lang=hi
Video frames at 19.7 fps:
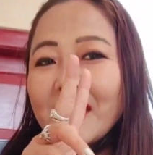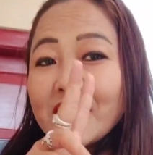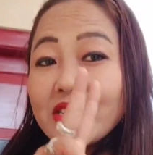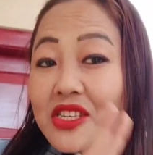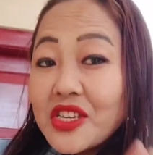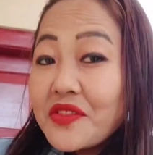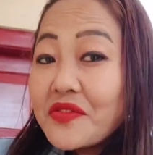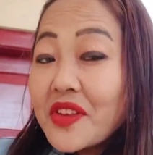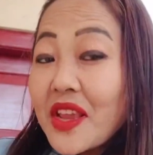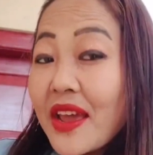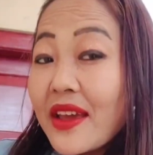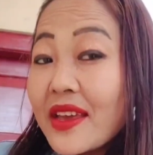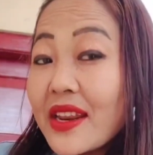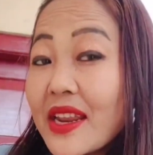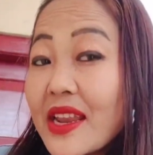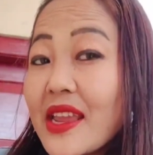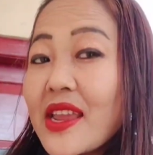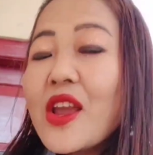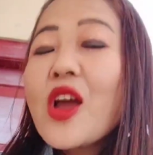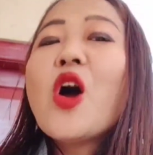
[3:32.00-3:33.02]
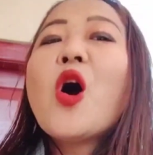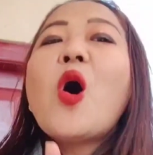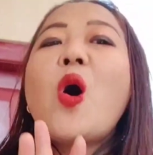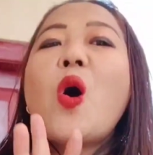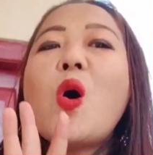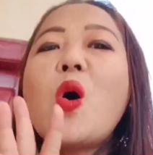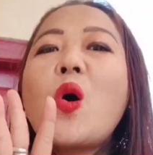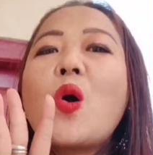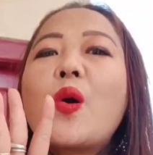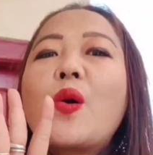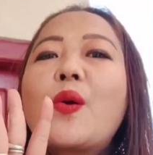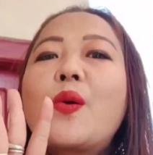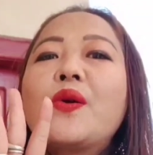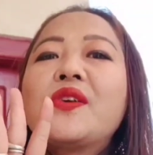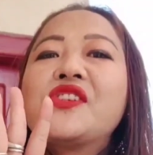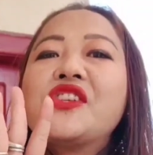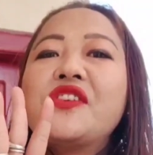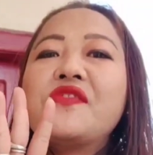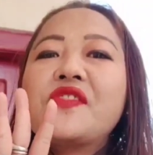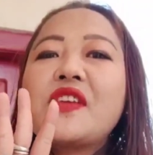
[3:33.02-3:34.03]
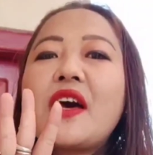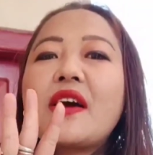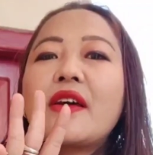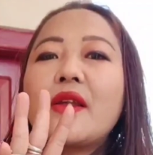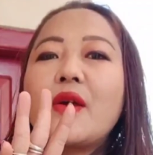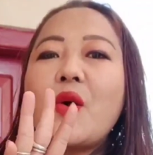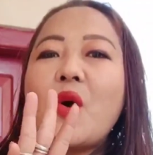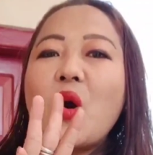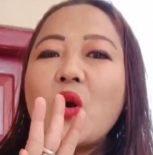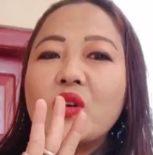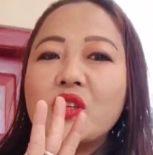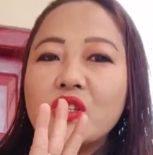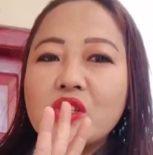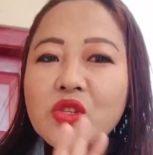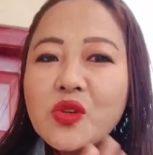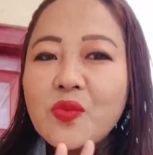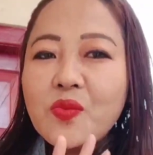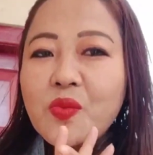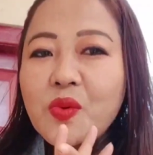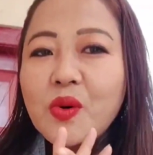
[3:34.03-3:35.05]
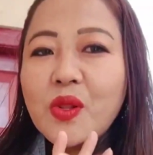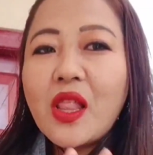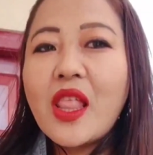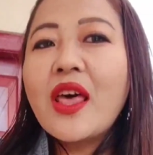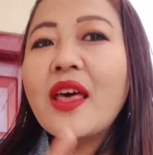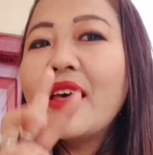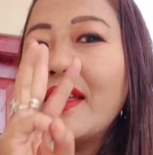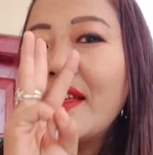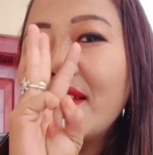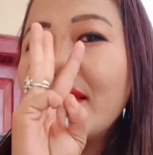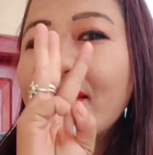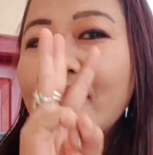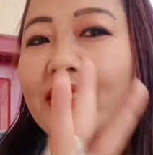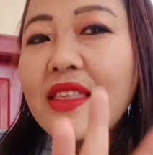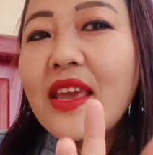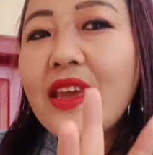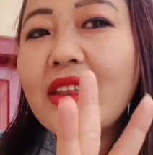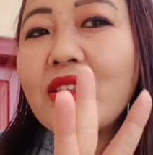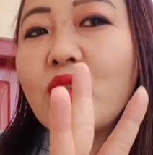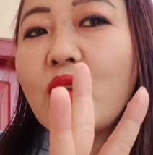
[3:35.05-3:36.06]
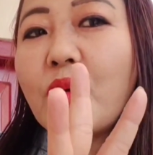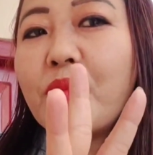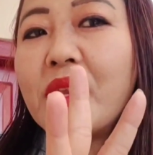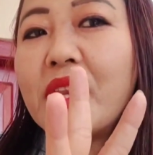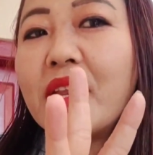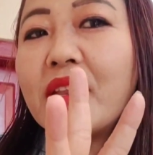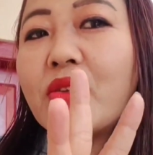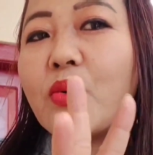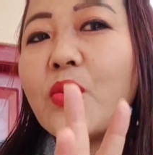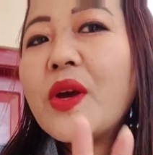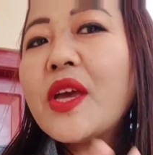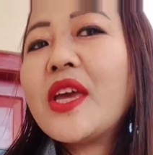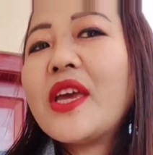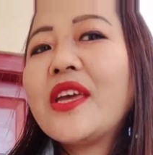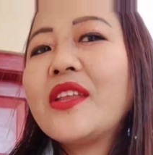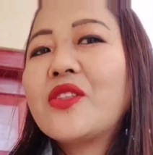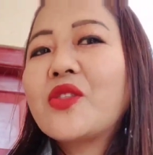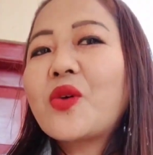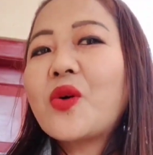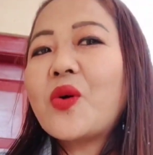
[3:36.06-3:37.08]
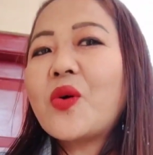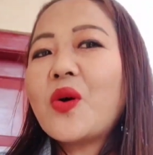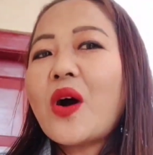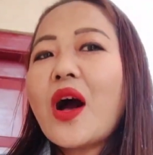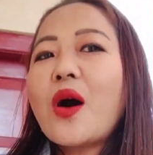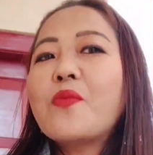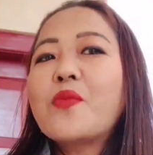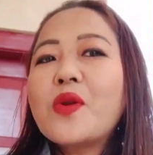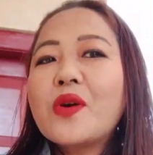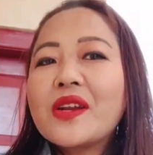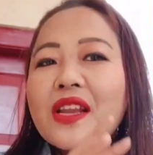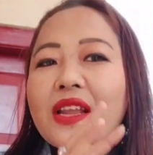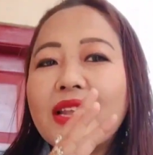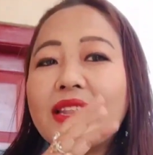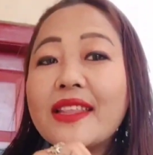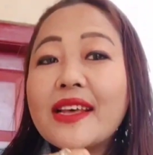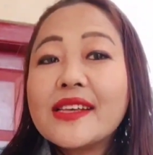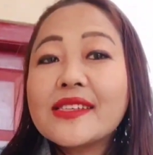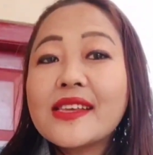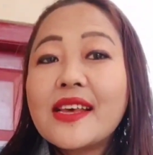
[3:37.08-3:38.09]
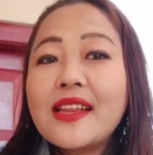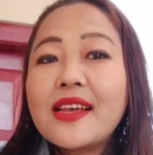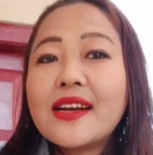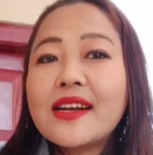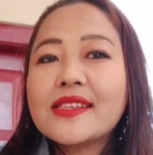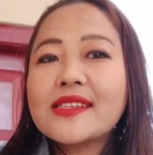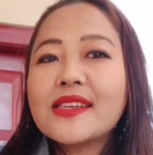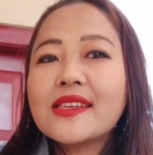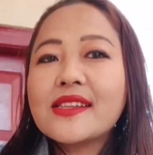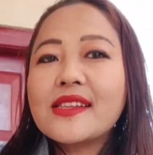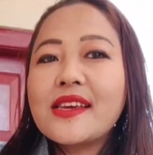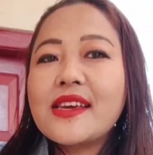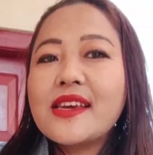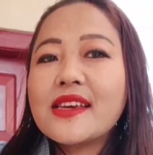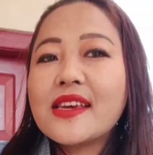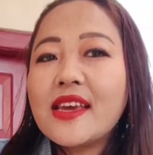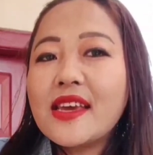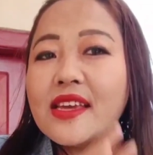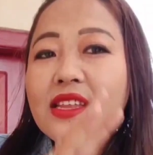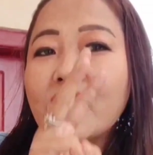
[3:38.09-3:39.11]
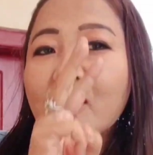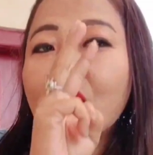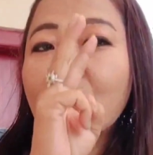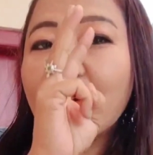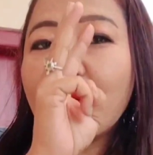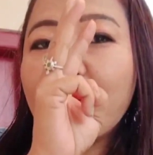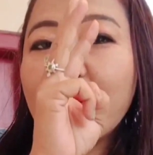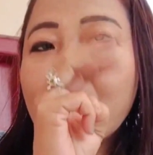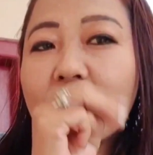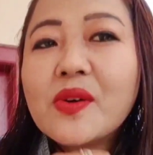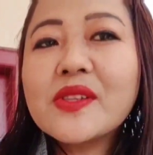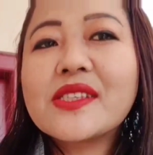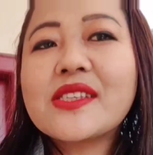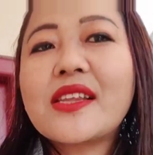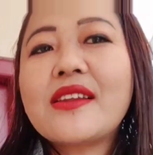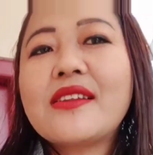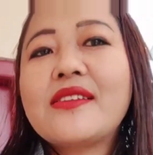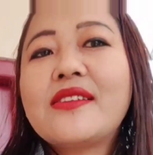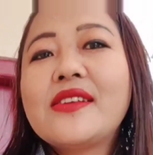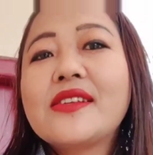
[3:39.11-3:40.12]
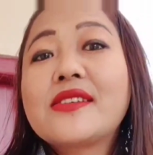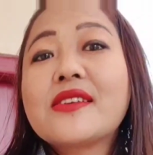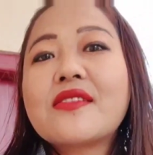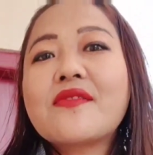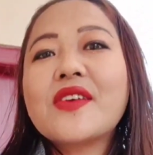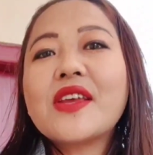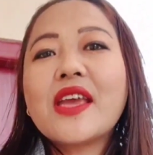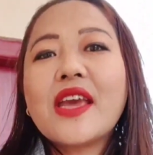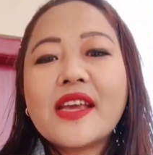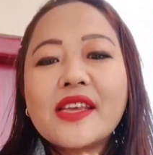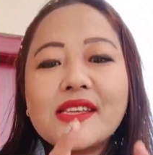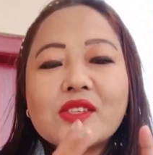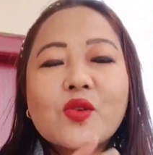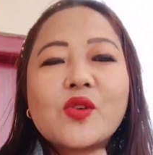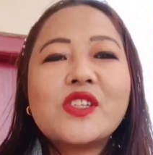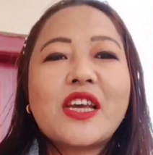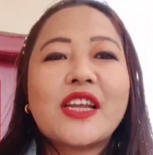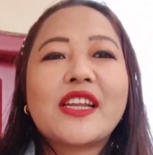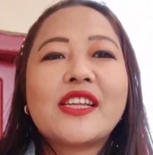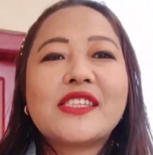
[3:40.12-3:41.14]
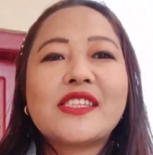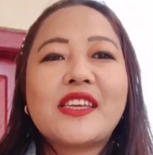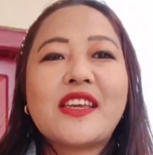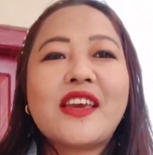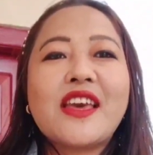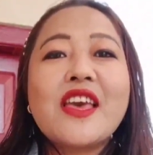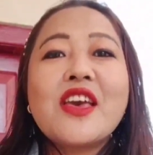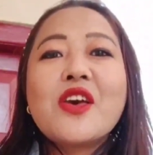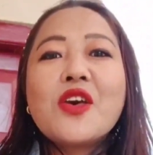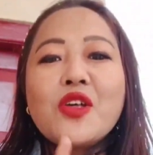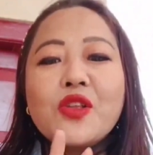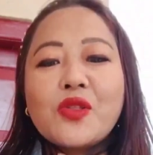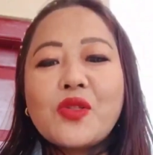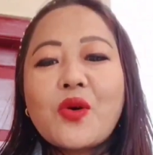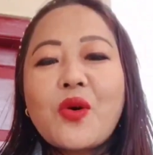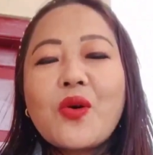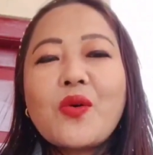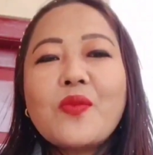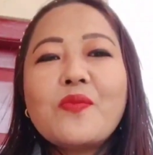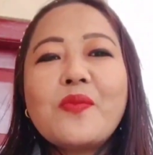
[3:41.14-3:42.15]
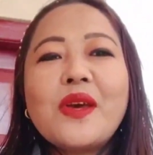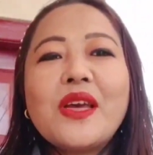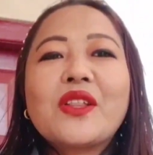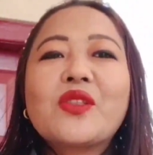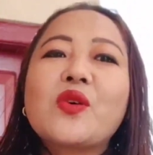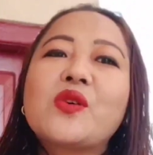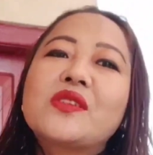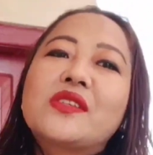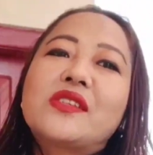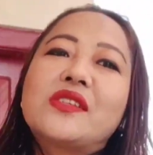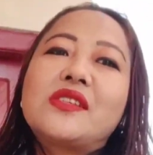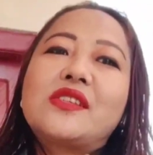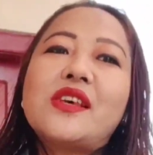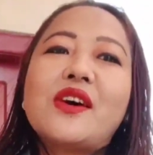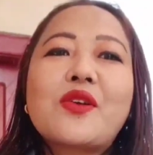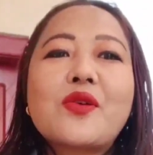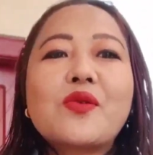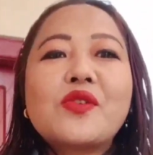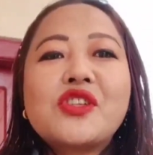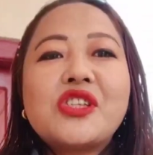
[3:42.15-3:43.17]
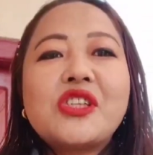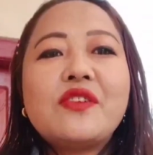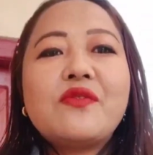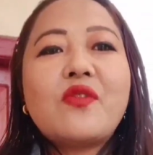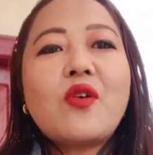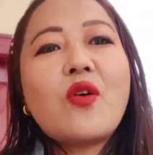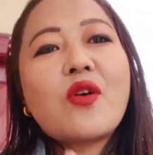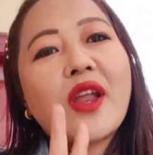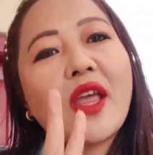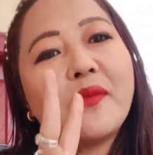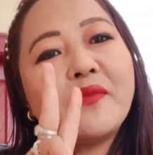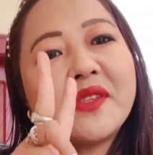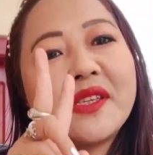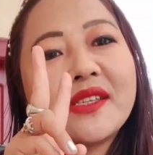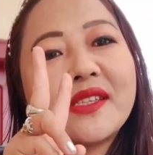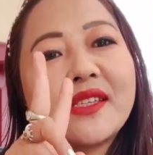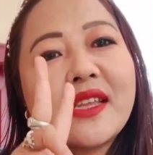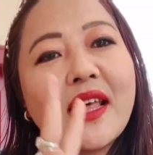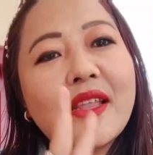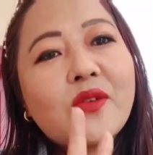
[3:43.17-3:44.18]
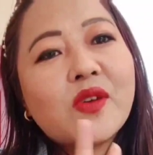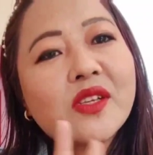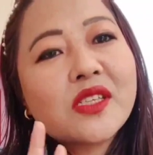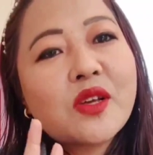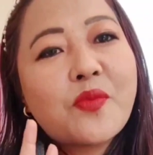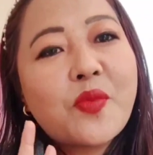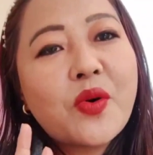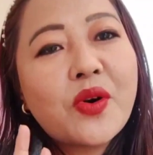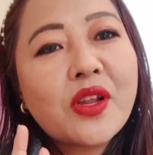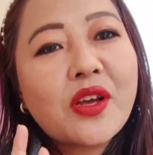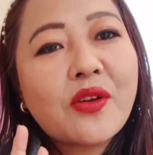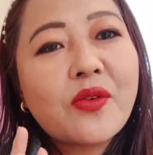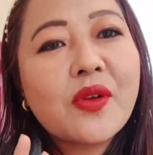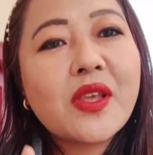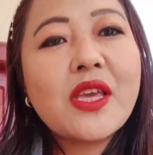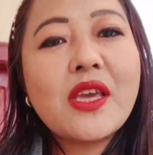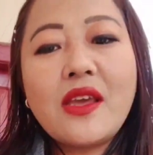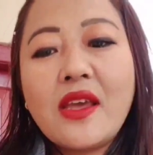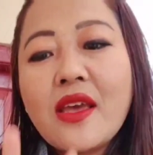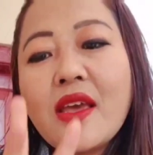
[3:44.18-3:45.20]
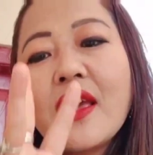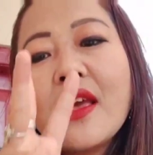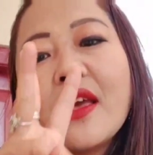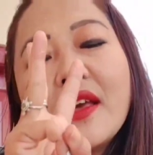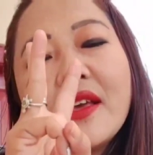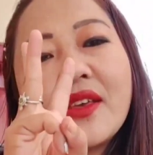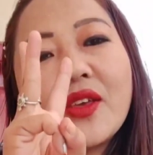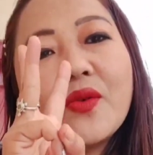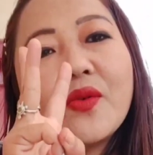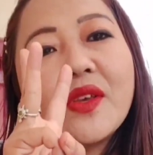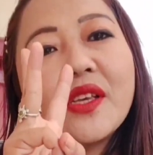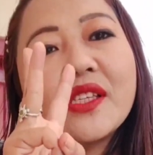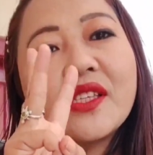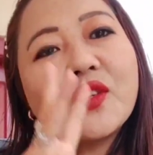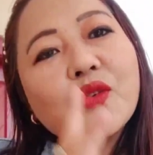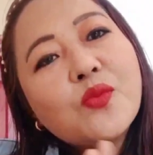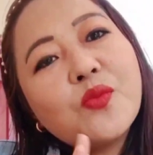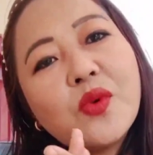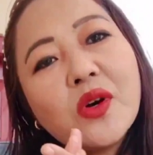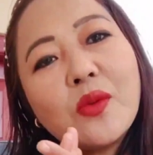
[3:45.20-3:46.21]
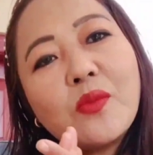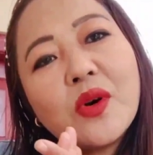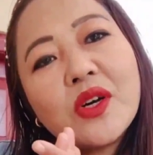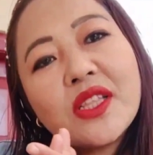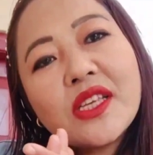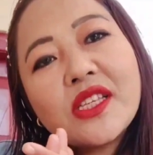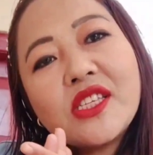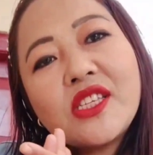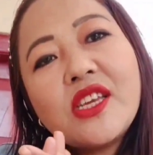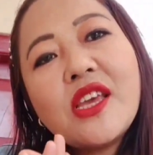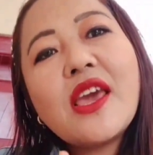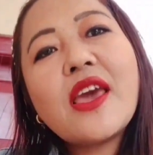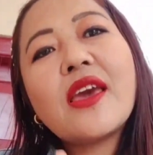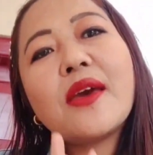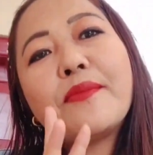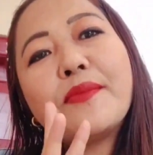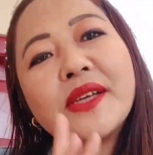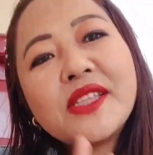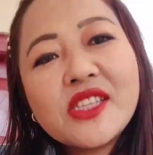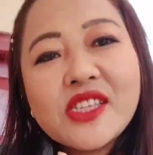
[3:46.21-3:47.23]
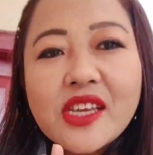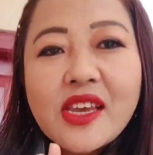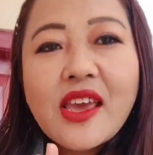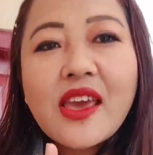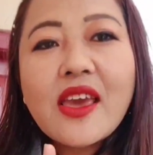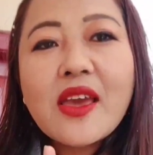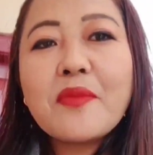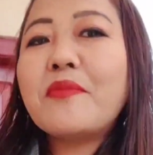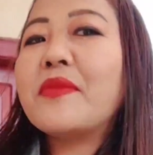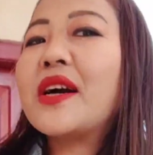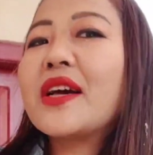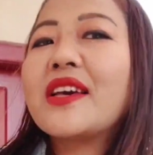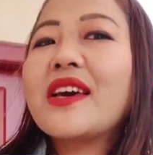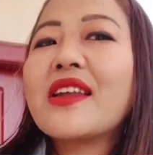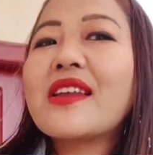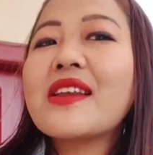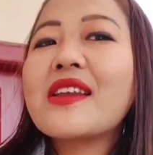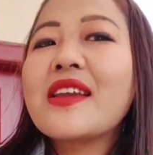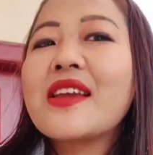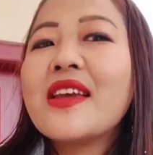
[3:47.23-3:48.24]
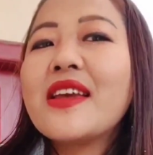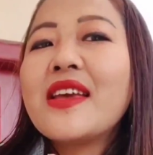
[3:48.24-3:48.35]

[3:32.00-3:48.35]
शिव ठाकरे और शिव ठाकरे और सुम्बुल तीन नॉमिनेट हुए हैं तो आप लोग अंदाजा लगा सकते हैं कि इन तीनों में कौन ज्यादा डिजर्विंग है किसको जाना चाहिए तो मैं तो जरूर शिव और एम सी स्टैन को सपोर्ट करूंगी क्योंकि सुम्बुल बहुत अच्छी है बच्ची है मगर